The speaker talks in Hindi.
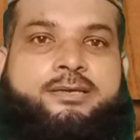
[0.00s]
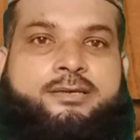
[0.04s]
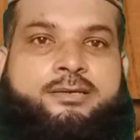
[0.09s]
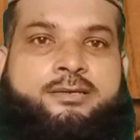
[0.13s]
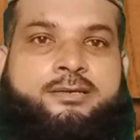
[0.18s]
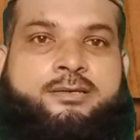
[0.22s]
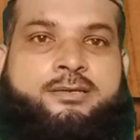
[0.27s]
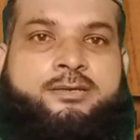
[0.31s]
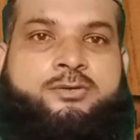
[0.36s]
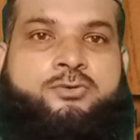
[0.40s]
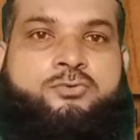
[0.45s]

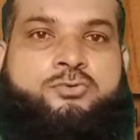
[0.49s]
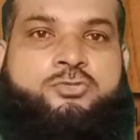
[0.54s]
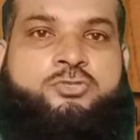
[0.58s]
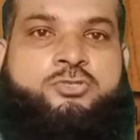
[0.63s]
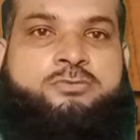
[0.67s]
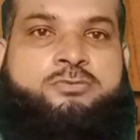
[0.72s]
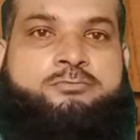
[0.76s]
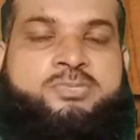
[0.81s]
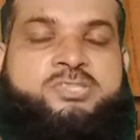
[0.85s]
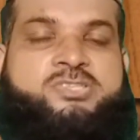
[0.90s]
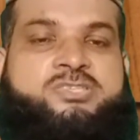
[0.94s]

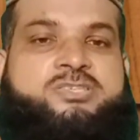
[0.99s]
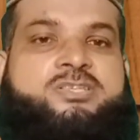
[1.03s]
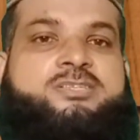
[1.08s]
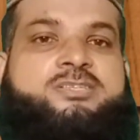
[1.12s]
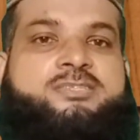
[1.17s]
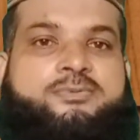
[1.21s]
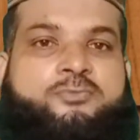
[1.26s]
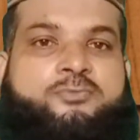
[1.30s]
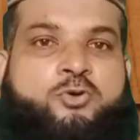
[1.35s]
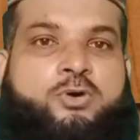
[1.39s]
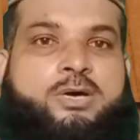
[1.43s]
कुछ
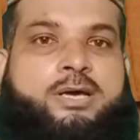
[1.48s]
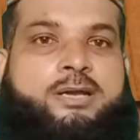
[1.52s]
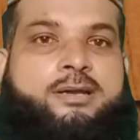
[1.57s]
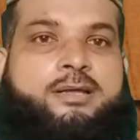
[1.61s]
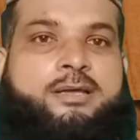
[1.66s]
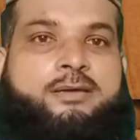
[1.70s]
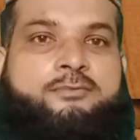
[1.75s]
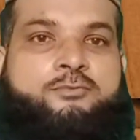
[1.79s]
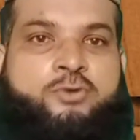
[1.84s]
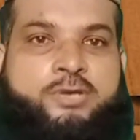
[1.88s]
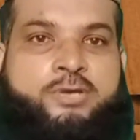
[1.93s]
मिस्टिक्स वो कर रहे
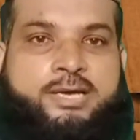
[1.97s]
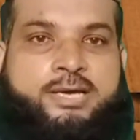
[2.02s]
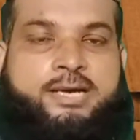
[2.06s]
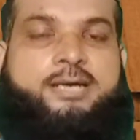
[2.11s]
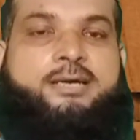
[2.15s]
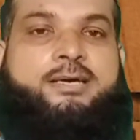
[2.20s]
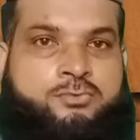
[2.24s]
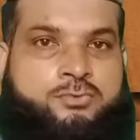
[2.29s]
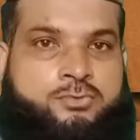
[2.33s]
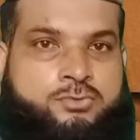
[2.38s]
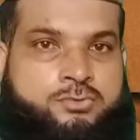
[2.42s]
हैं वो क्या
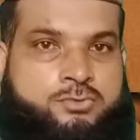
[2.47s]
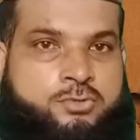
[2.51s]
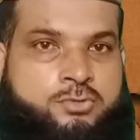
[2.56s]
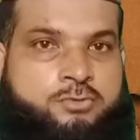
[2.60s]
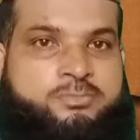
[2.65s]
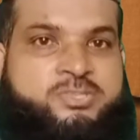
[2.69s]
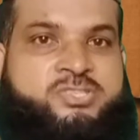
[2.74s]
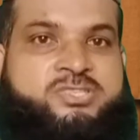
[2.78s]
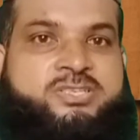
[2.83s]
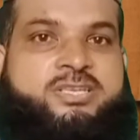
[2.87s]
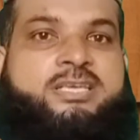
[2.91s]
कर रहे हैं जो
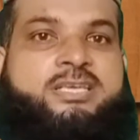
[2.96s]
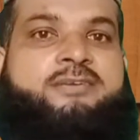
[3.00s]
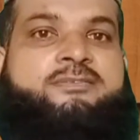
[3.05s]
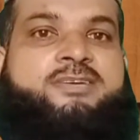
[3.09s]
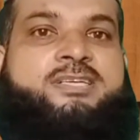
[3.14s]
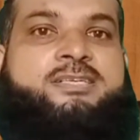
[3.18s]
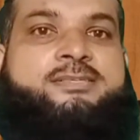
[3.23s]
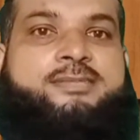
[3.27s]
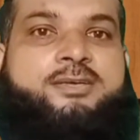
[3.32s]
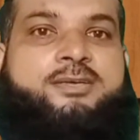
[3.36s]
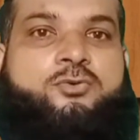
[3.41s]
मिस्टेक की
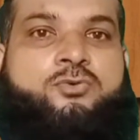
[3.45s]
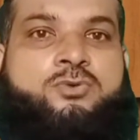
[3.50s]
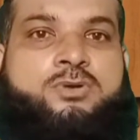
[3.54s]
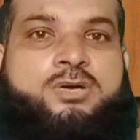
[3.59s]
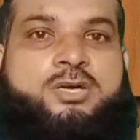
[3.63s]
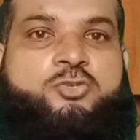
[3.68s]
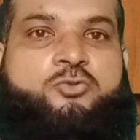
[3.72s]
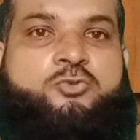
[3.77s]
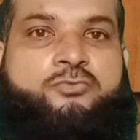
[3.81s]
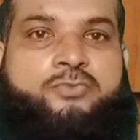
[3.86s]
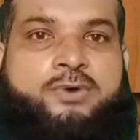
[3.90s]
वजह से
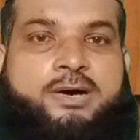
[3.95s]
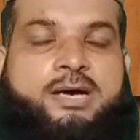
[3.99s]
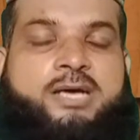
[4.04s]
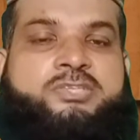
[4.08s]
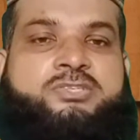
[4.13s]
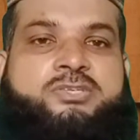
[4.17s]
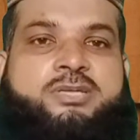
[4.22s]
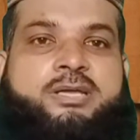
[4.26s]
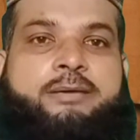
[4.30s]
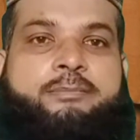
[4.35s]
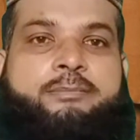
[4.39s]
उनका जो
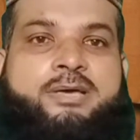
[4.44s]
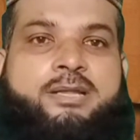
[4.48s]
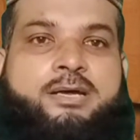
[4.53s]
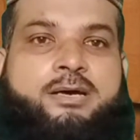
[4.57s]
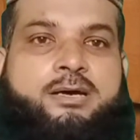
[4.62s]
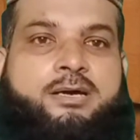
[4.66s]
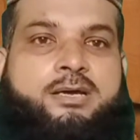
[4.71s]
वाच टाइम है ना